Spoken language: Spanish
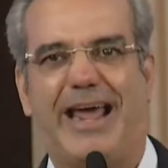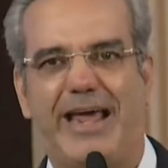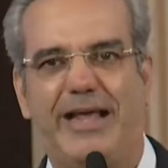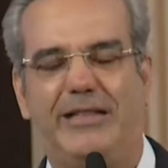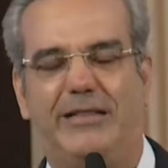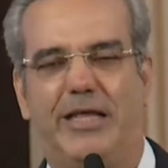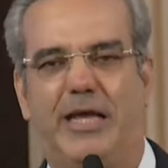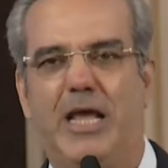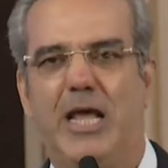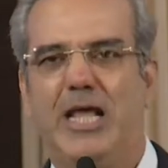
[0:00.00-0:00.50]

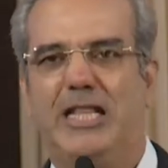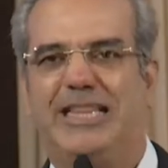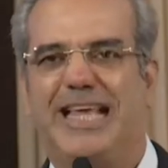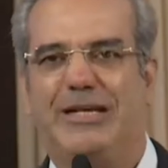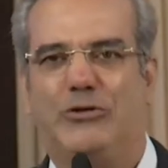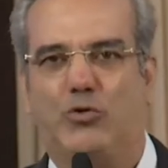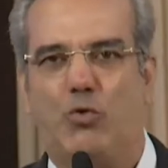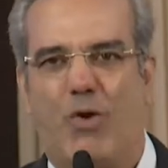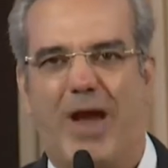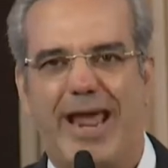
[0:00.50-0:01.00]
gente,
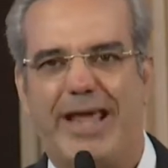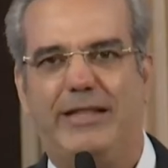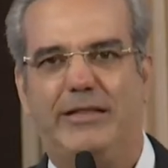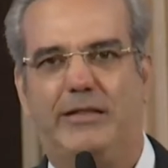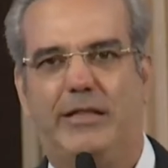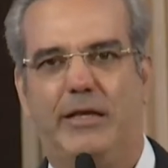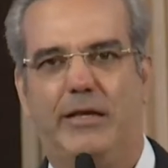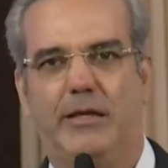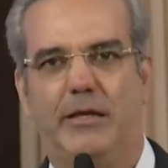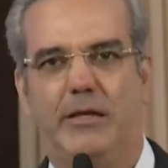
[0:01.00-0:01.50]
de su
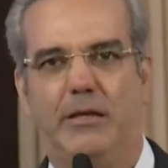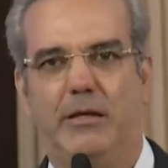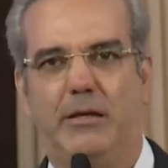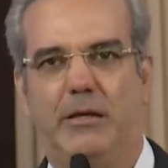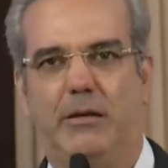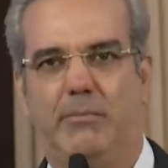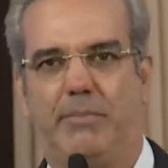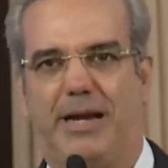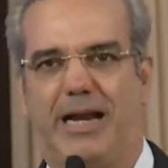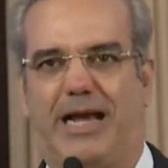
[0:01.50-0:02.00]
gente,
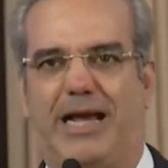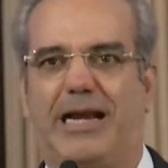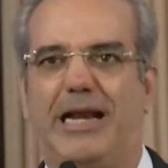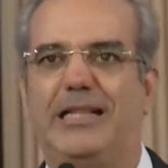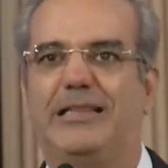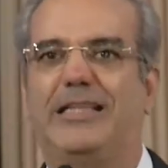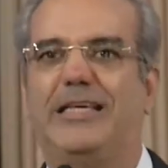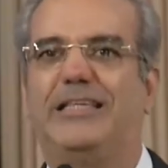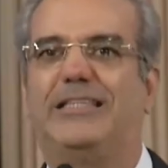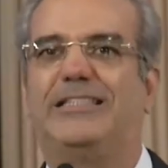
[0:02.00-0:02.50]
para
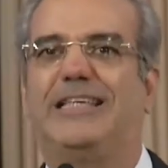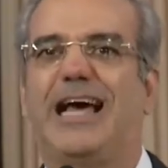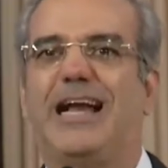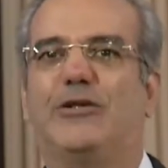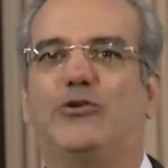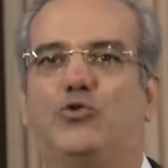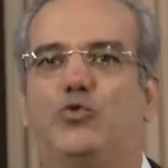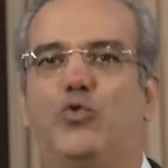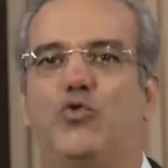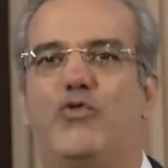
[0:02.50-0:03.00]

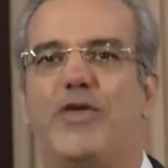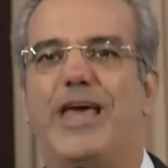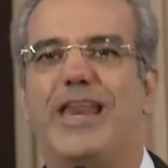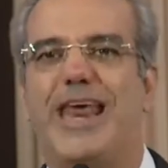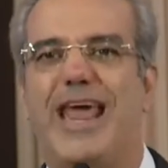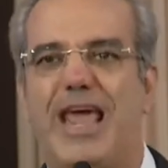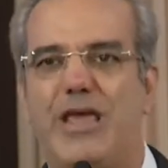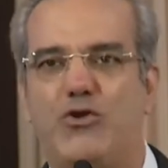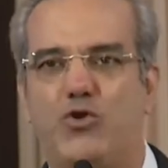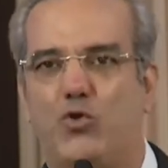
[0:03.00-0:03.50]
garantizar sus
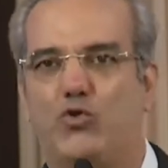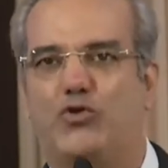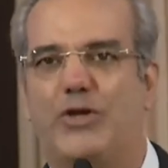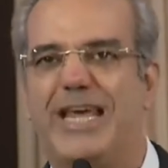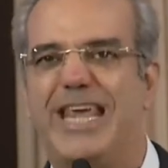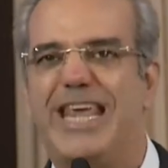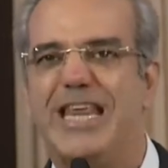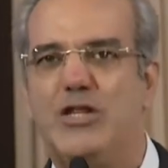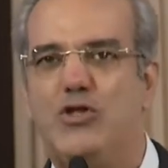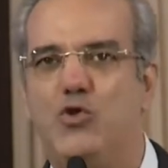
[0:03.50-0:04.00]
derechos
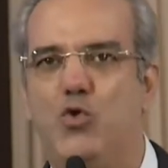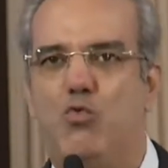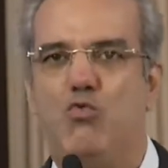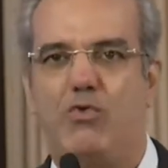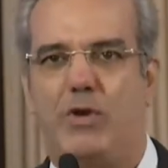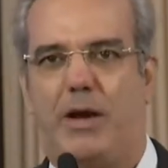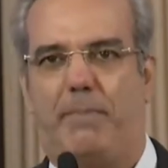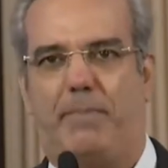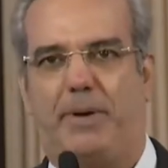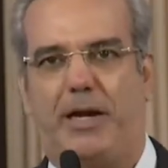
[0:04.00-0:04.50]
y
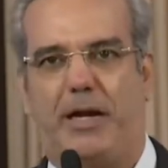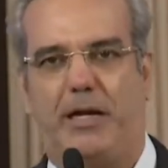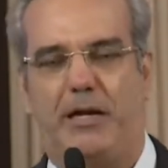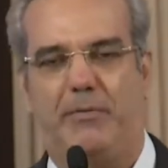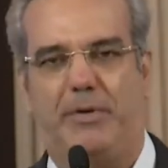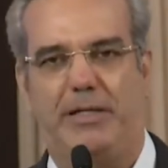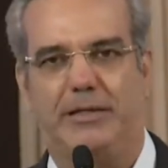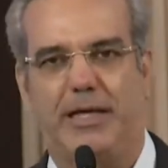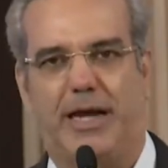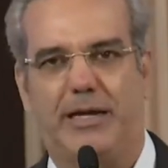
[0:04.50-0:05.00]
nunca para
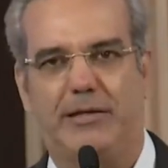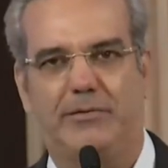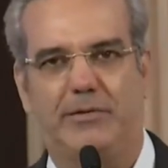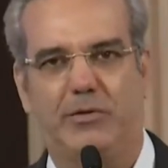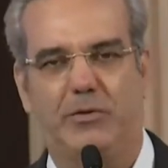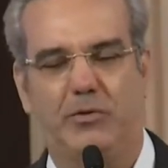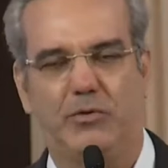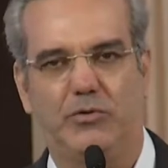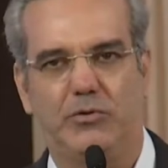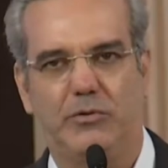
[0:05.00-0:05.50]

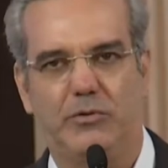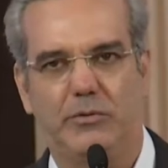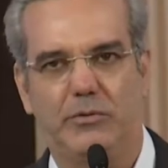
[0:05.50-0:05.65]
arrebatárselos.